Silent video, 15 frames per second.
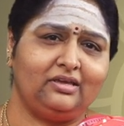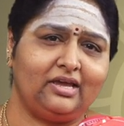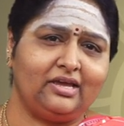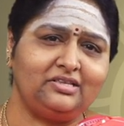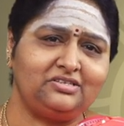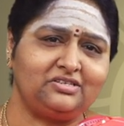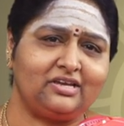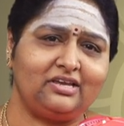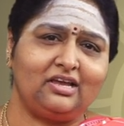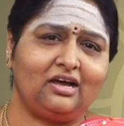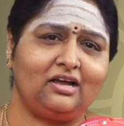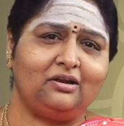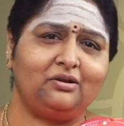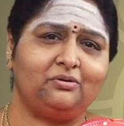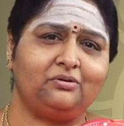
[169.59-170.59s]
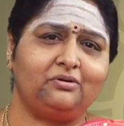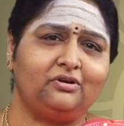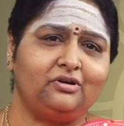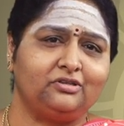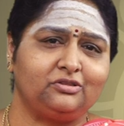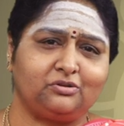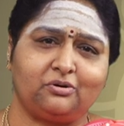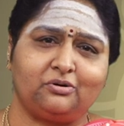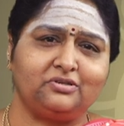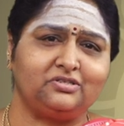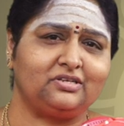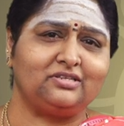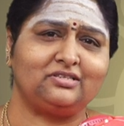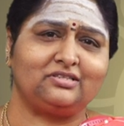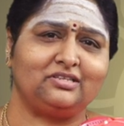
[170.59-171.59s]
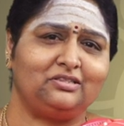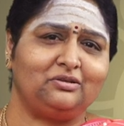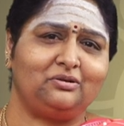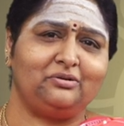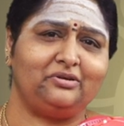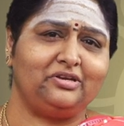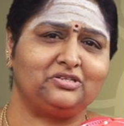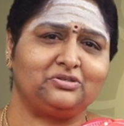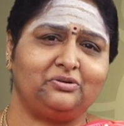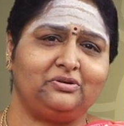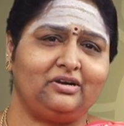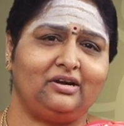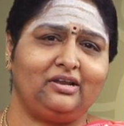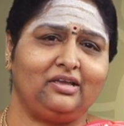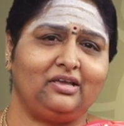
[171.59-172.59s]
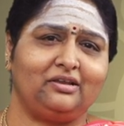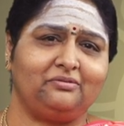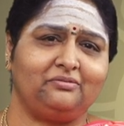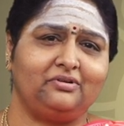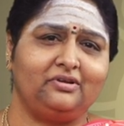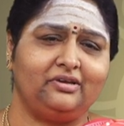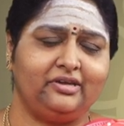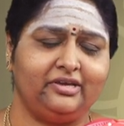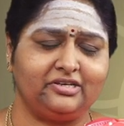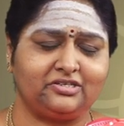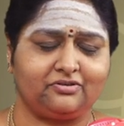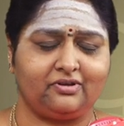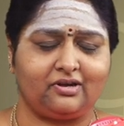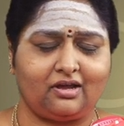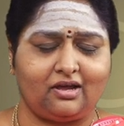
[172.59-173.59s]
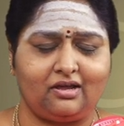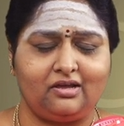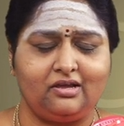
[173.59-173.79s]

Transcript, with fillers: ఏం చేయాలో తోచని స్థితిలో ఈశ్వరుని అడిగాను ఈశ్వర